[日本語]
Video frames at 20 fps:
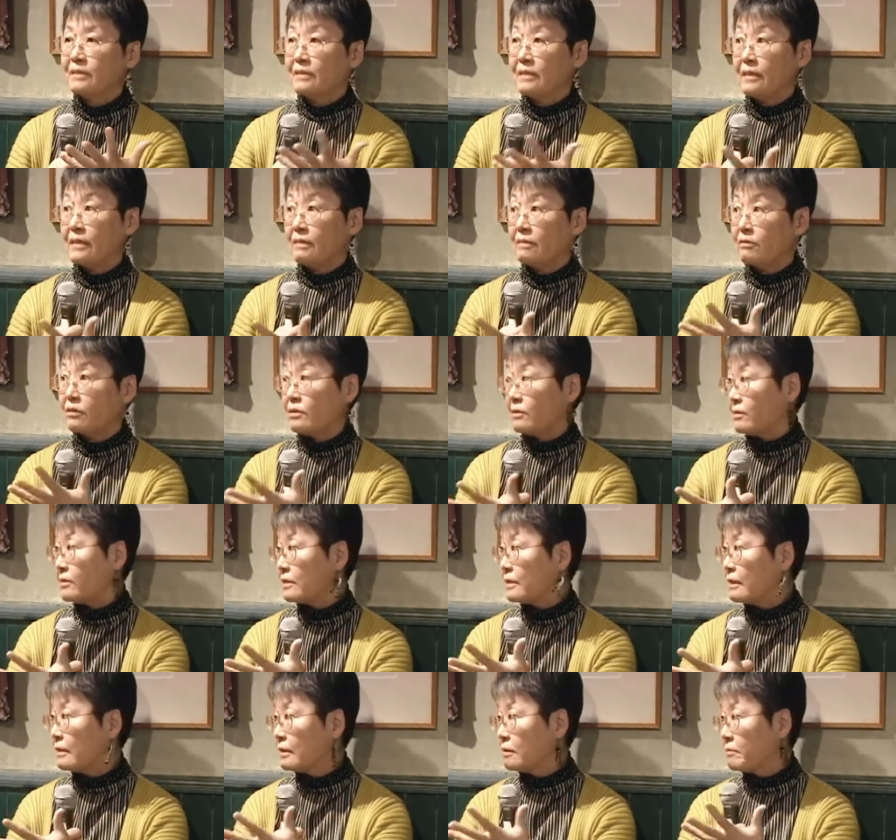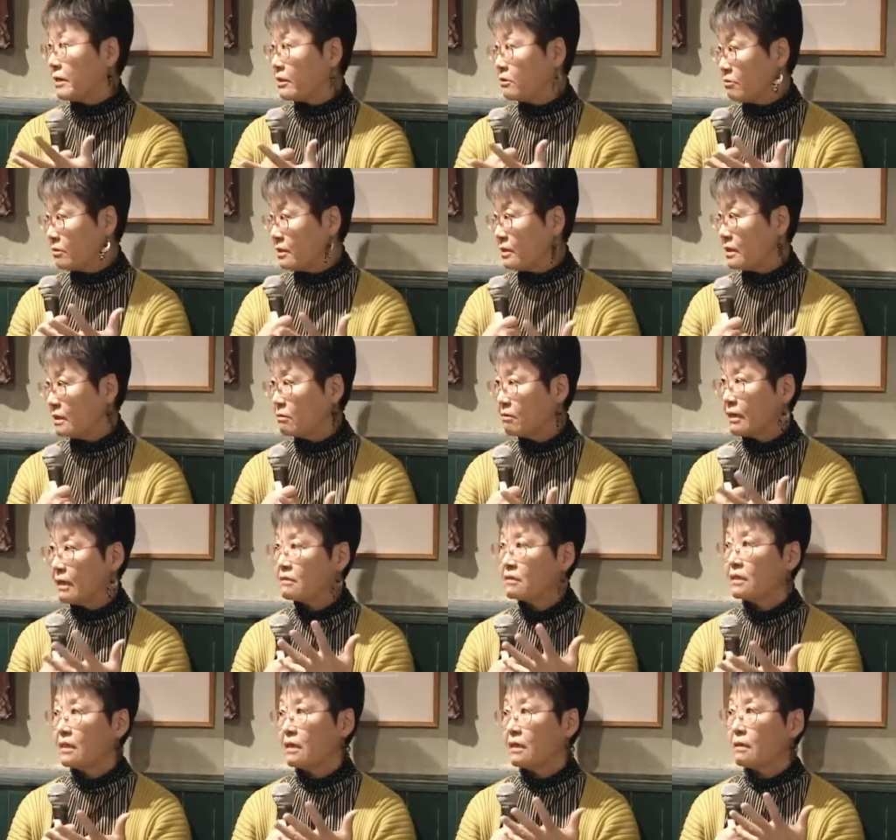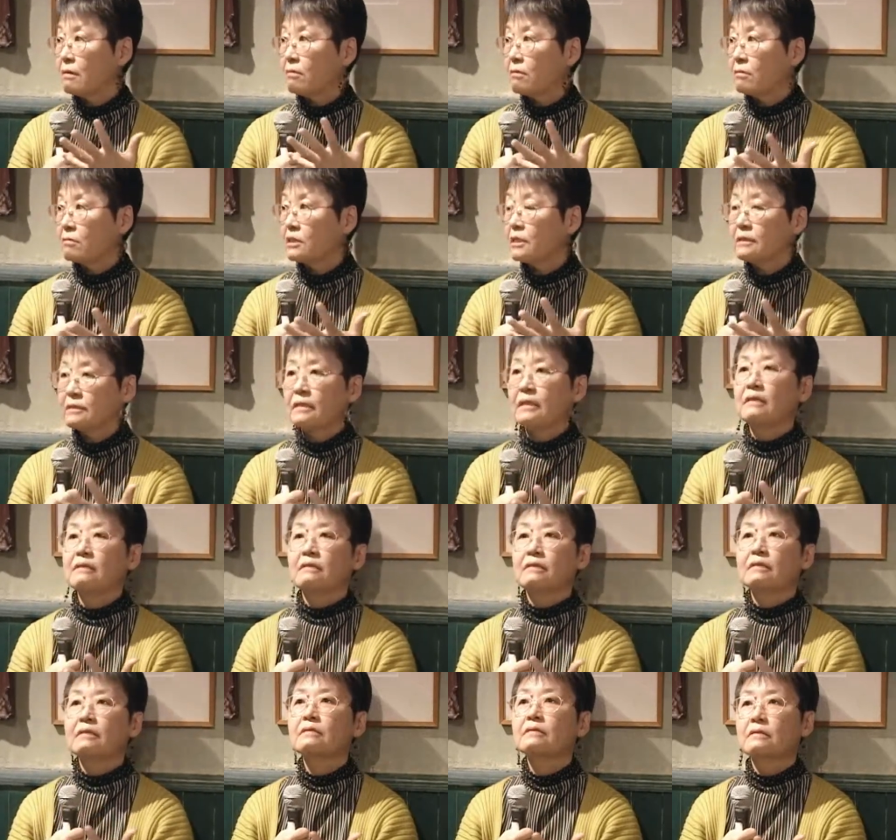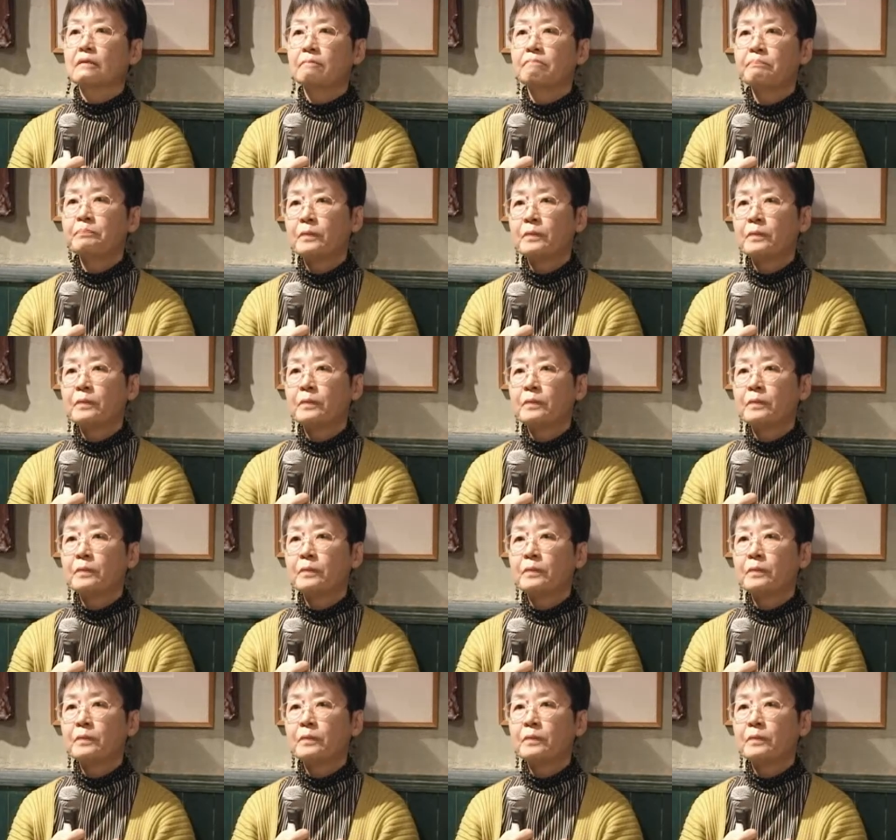あの性的マイノリティの学生を知っていたんですね